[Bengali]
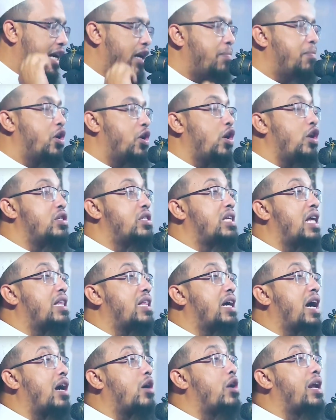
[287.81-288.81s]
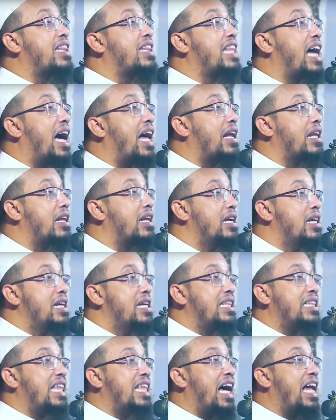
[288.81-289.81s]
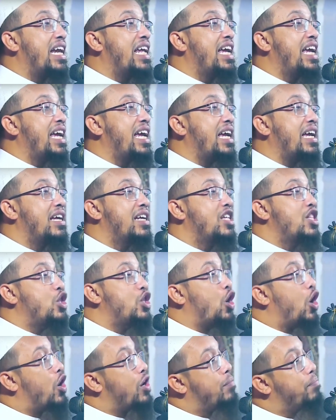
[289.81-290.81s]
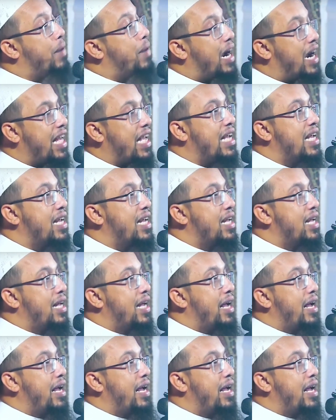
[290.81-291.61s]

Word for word: চার নম্বর হলো সাদাকা করা দান দানে ধন বাড়ে